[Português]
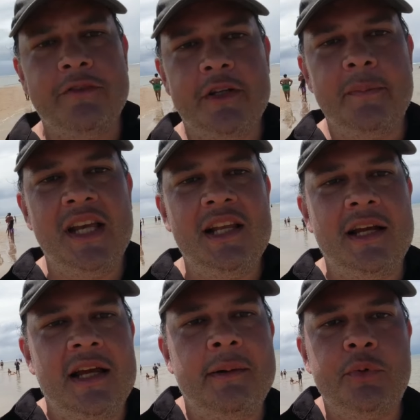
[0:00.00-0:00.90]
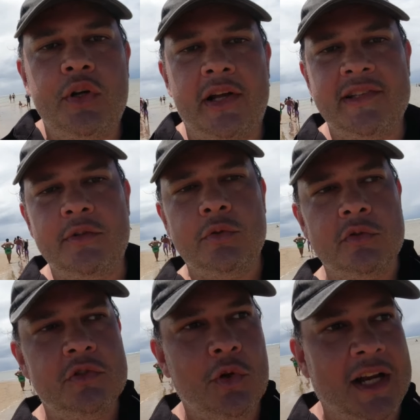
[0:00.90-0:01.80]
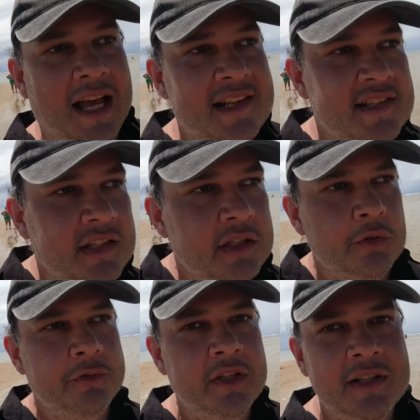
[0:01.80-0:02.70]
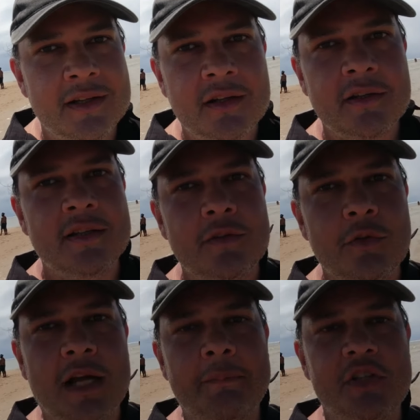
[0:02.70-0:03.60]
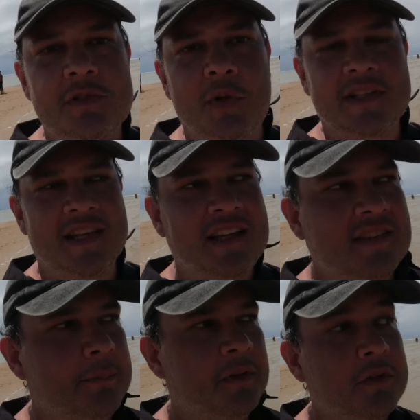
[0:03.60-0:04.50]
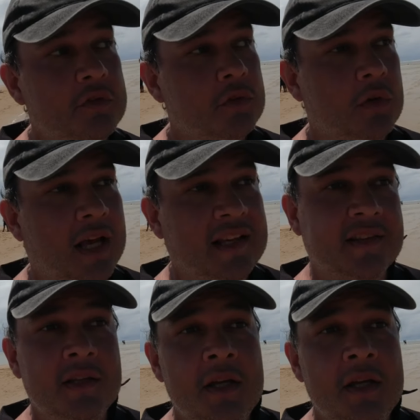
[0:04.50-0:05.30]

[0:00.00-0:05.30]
vermelha é por causa dos corais aqui no fim da, do caminho de Moisés, dá para ver uns corais,